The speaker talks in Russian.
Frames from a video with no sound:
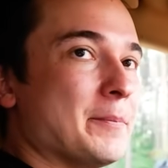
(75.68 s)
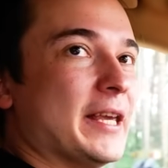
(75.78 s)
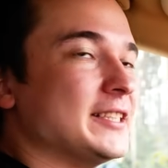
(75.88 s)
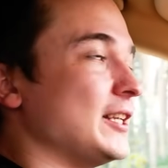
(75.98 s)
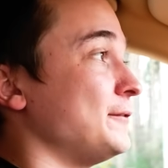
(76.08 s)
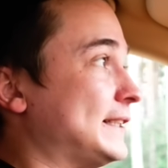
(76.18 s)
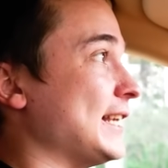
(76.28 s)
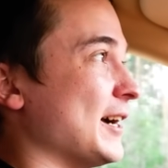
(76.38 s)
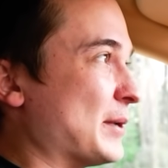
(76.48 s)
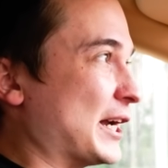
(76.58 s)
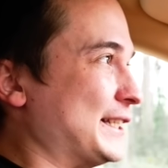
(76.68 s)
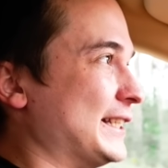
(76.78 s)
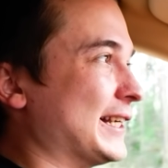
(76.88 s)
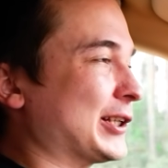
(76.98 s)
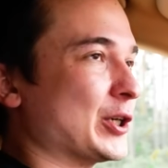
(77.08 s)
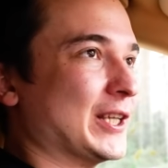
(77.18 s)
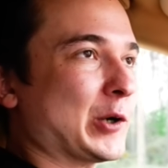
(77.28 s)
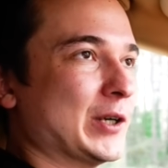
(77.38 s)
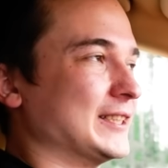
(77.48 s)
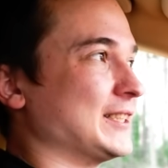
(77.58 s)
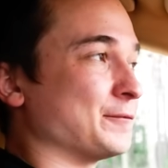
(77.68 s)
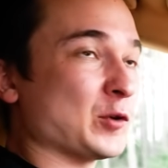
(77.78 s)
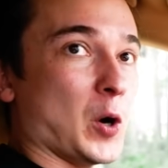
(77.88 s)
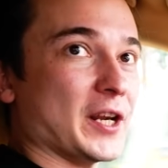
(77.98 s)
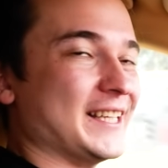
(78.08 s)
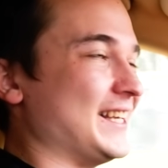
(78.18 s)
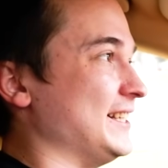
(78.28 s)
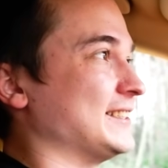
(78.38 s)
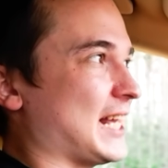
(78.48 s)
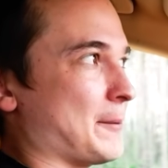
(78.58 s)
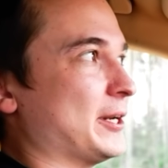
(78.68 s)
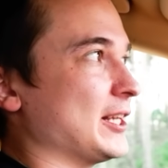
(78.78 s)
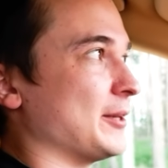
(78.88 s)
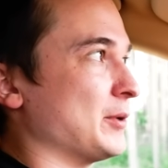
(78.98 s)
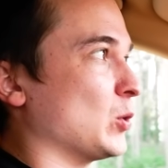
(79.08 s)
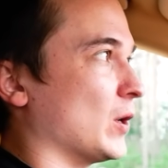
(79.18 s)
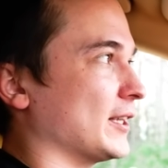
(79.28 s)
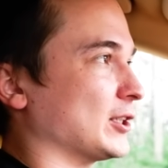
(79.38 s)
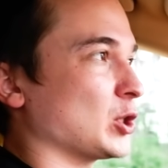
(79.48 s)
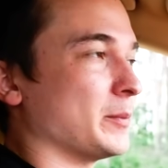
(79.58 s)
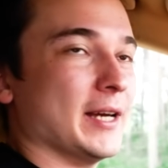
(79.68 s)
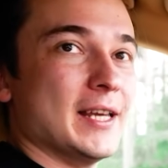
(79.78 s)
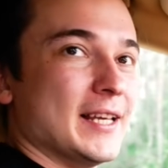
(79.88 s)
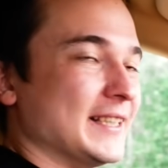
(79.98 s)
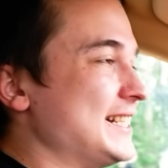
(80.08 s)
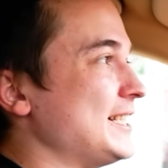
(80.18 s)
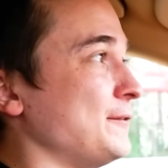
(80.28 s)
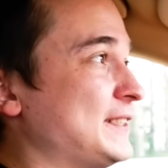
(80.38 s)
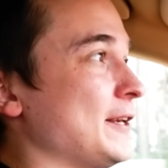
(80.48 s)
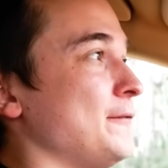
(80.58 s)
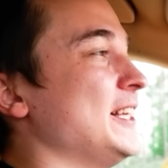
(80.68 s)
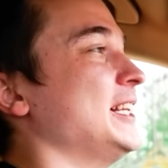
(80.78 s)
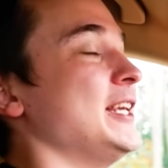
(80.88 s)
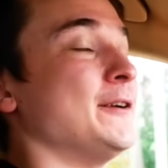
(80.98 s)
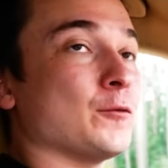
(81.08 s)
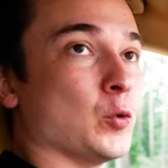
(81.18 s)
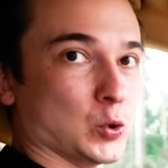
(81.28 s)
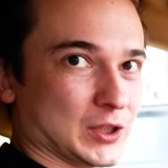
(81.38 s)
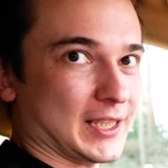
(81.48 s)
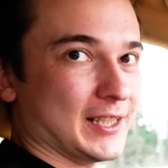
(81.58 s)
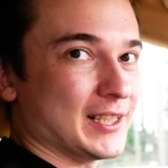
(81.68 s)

объездили все магазины, которые находятся в городе и за пределами города, чтобы найти все виды и вкуса